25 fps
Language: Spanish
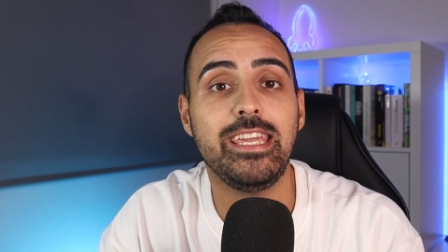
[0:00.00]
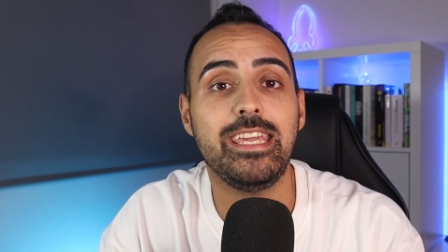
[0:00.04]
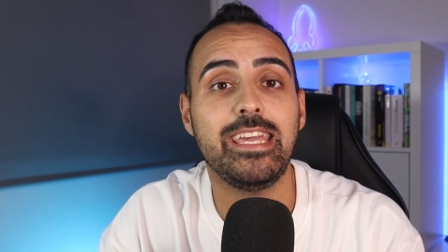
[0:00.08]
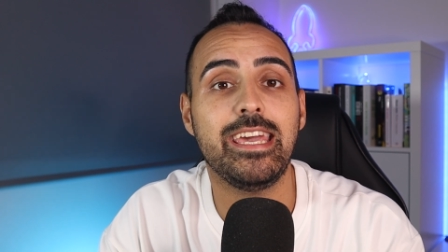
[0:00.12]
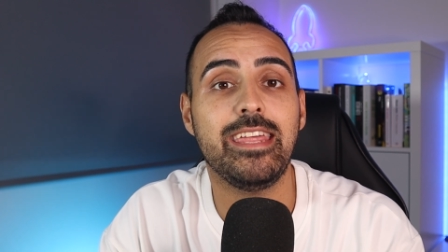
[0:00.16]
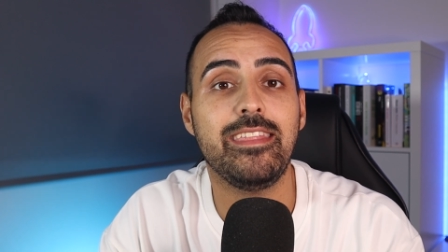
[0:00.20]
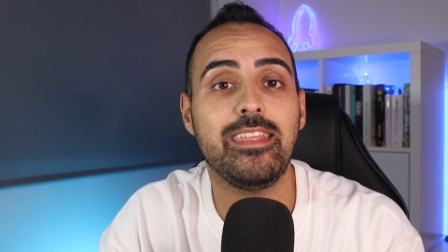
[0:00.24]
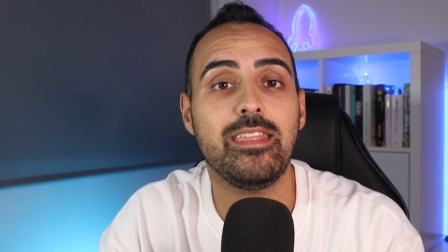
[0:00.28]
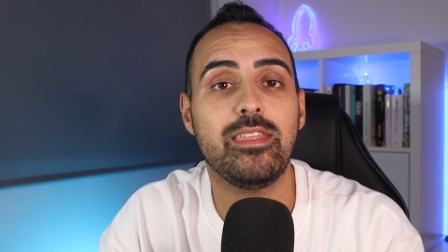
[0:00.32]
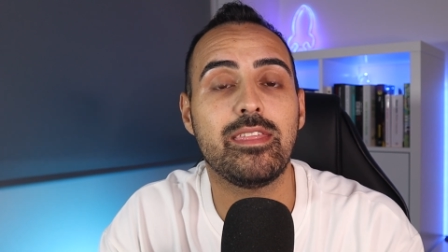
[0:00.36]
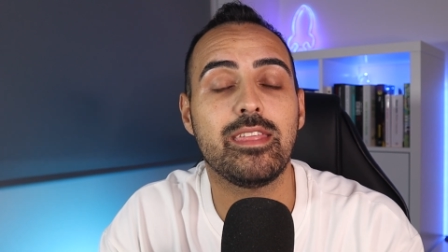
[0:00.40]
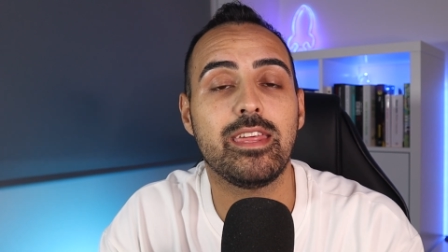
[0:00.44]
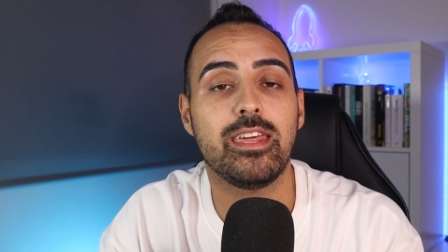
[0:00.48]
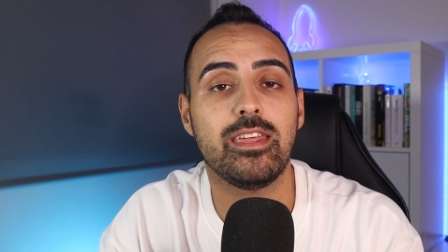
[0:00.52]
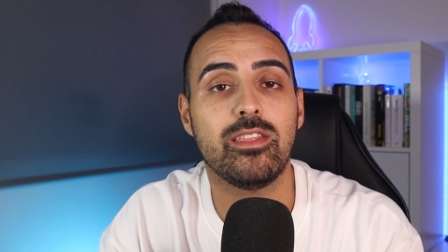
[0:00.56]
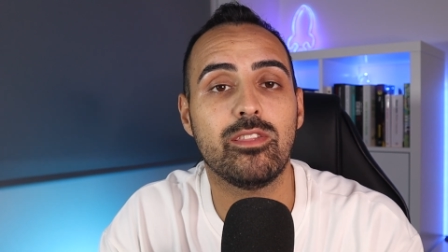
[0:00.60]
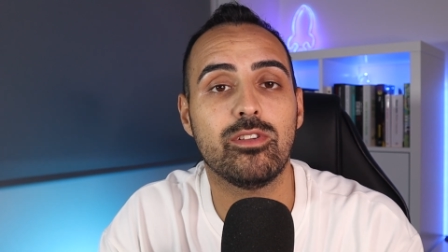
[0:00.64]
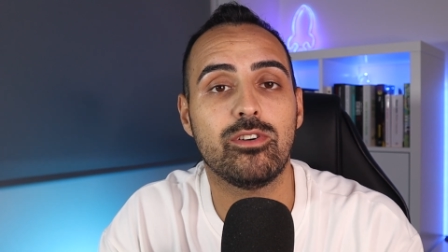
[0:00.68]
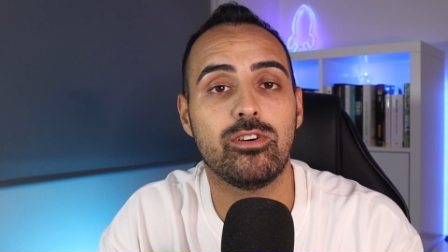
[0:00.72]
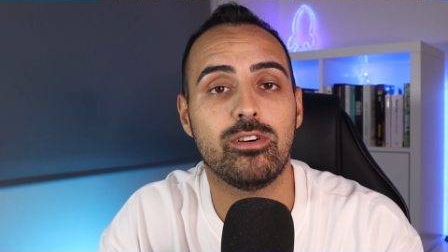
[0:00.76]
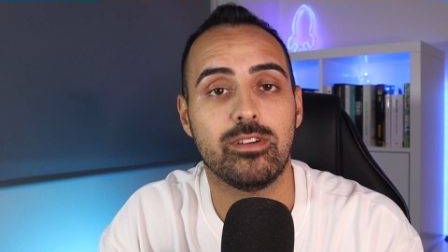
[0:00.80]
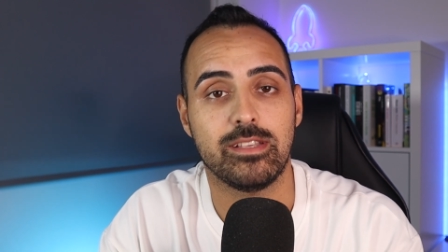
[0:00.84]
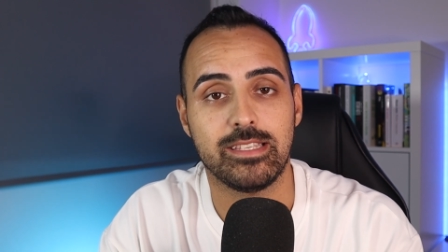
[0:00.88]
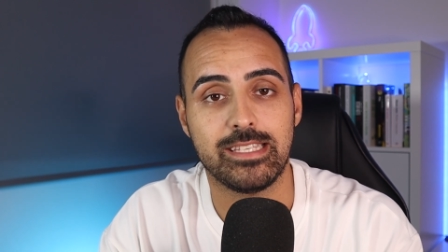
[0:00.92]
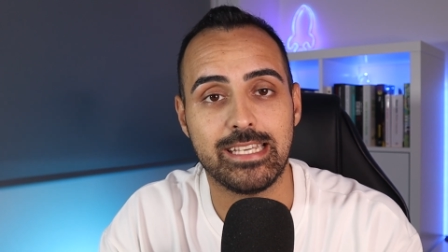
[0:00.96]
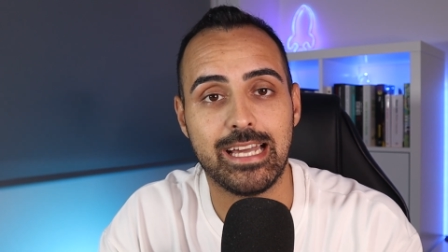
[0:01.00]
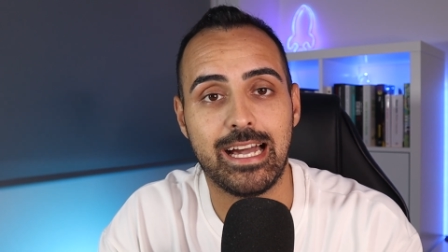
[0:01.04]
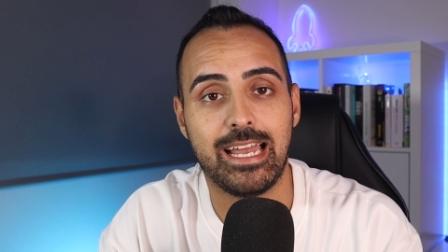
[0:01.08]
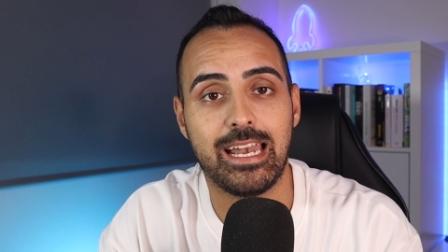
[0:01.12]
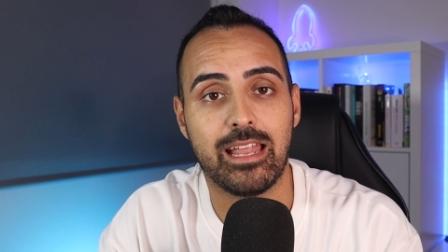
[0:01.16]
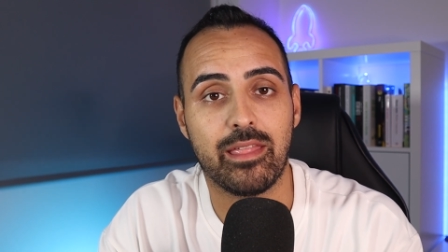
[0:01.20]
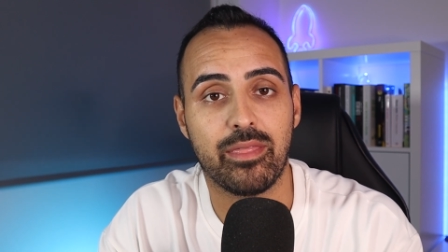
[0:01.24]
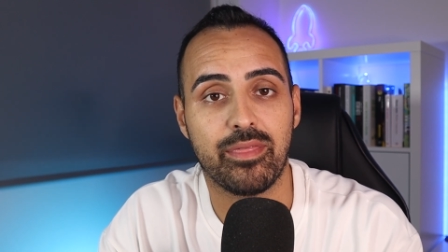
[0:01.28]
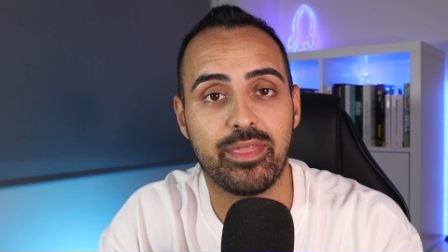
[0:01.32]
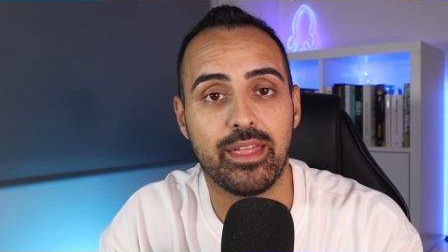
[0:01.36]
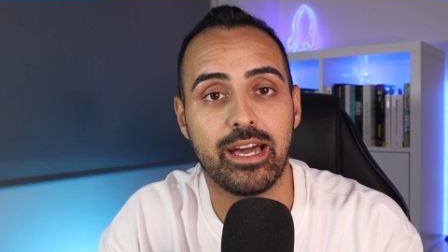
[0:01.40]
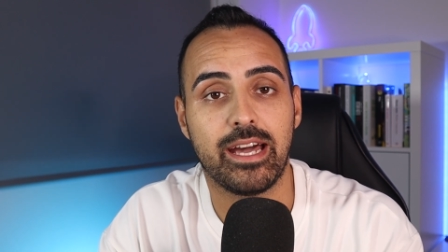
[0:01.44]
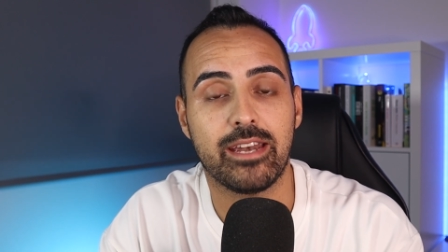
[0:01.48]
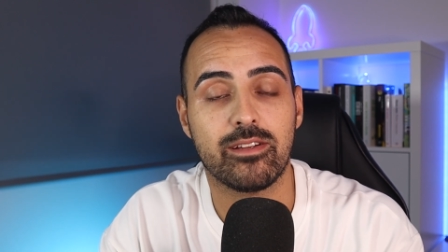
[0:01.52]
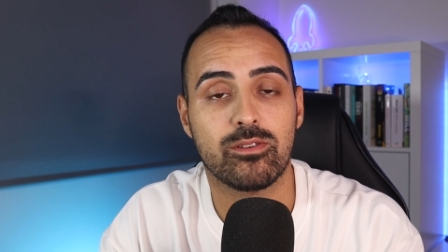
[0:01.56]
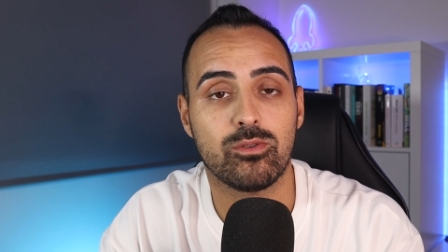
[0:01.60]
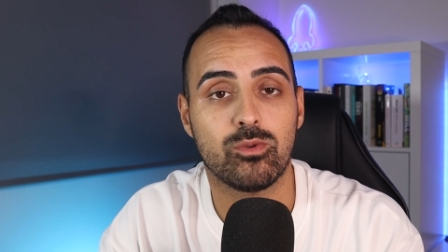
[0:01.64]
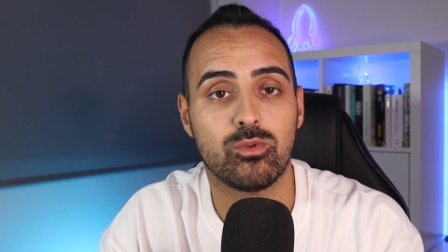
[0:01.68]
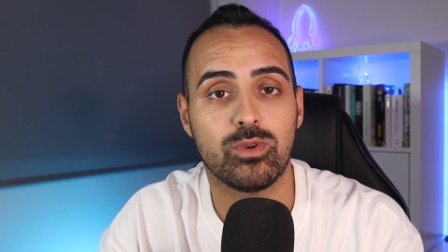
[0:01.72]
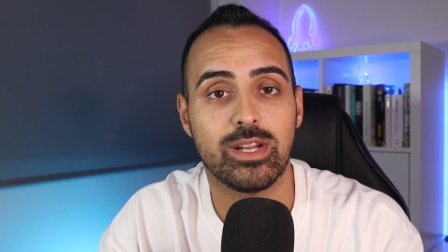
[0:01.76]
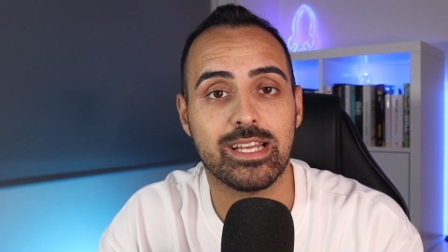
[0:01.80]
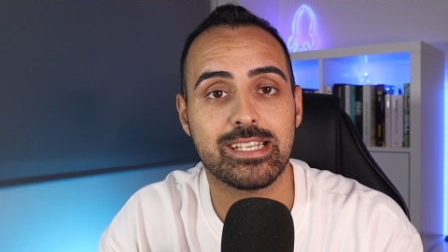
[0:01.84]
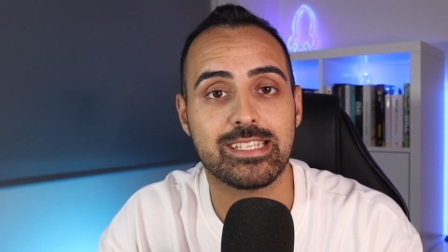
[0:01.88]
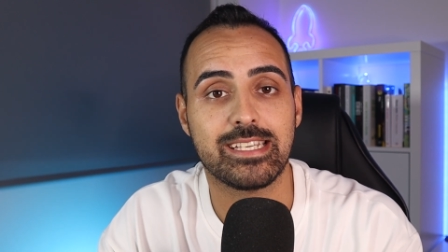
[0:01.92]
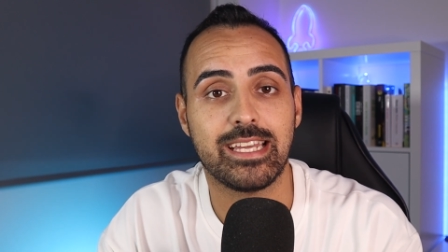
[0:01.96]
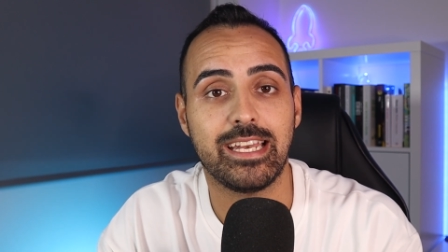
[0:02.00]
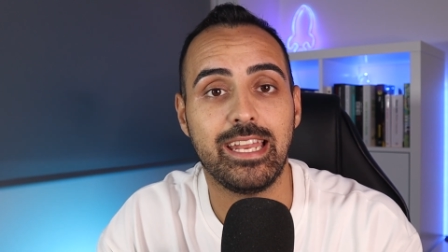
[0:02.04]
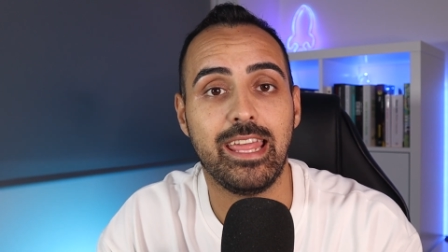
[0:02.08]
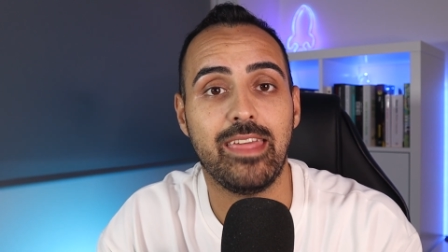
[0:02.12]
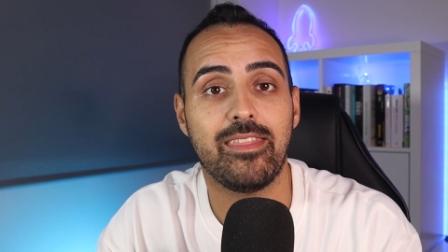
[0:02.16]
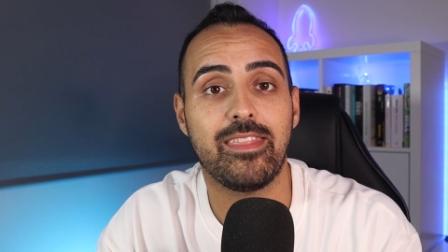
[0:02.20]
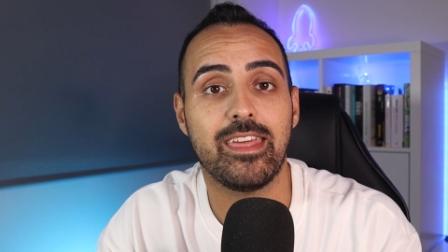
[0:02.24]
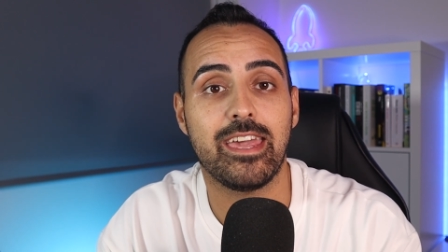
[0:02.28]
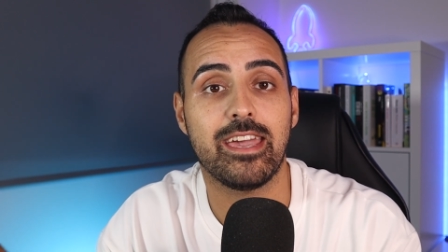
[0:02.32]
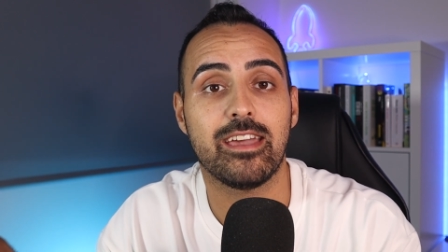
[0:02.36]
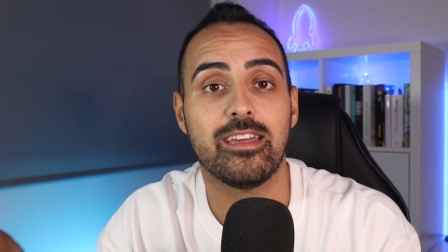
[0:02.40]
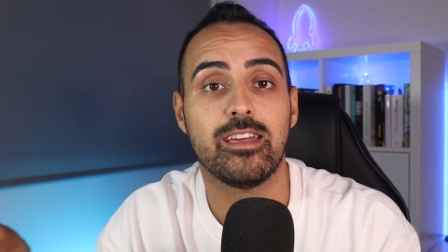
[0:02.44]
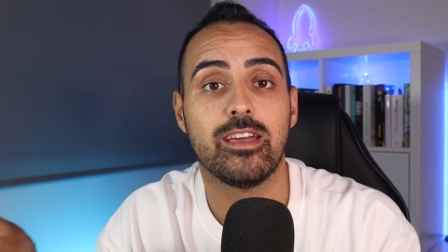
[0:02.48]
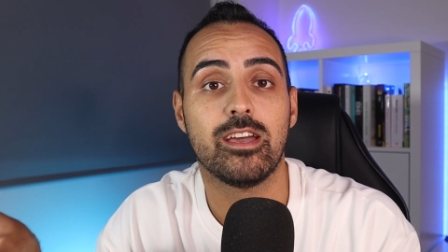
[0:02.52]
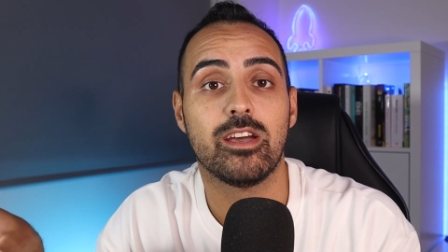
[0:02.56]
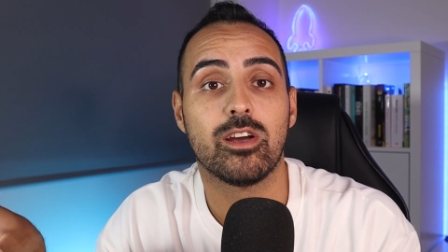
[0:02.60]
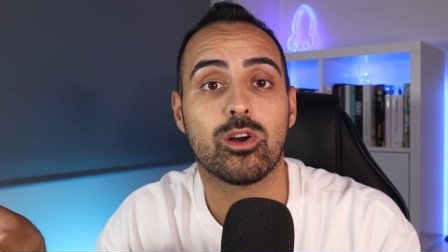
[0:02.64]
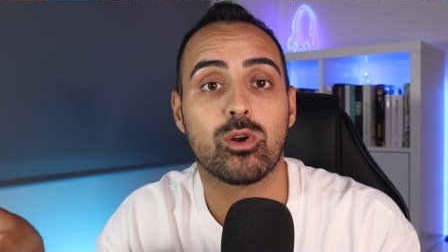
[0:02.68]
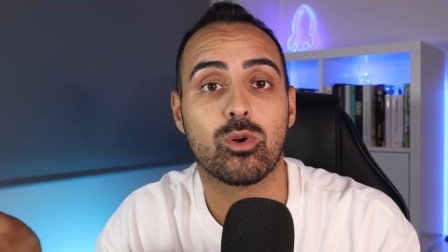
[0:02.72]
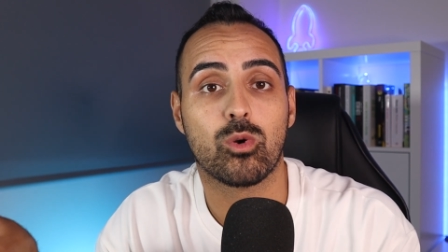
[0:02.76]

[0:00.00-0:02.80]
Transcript: y he decidido ya lanzar una serie de